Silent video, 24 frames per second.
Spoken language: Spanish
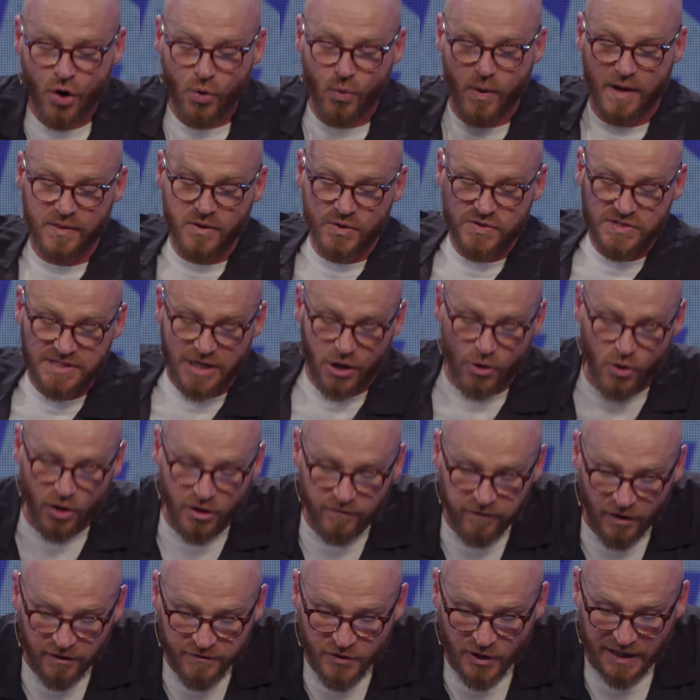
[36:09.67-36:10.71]
Cuando
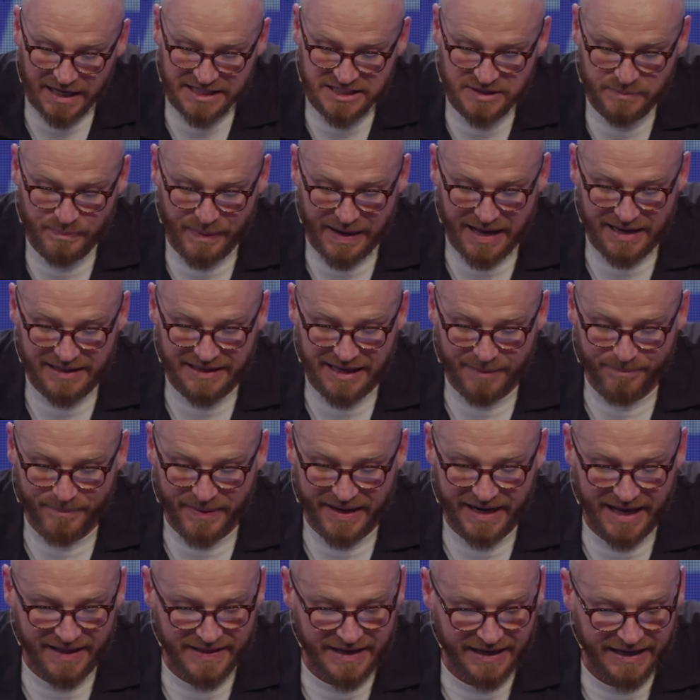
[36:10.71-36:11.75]
Saúl volvió la espalda
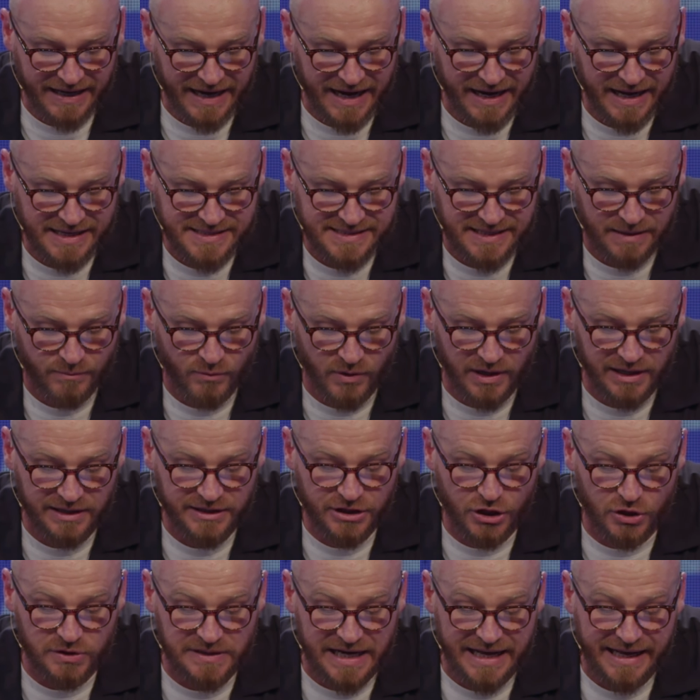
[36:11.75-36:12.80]
para dejar a Samuel,
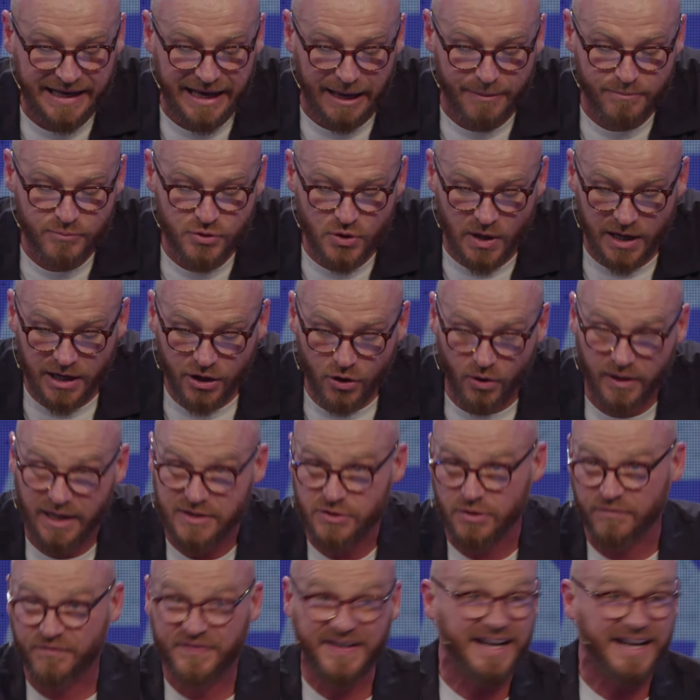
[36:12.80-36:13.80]
Dios le cambió el corazón.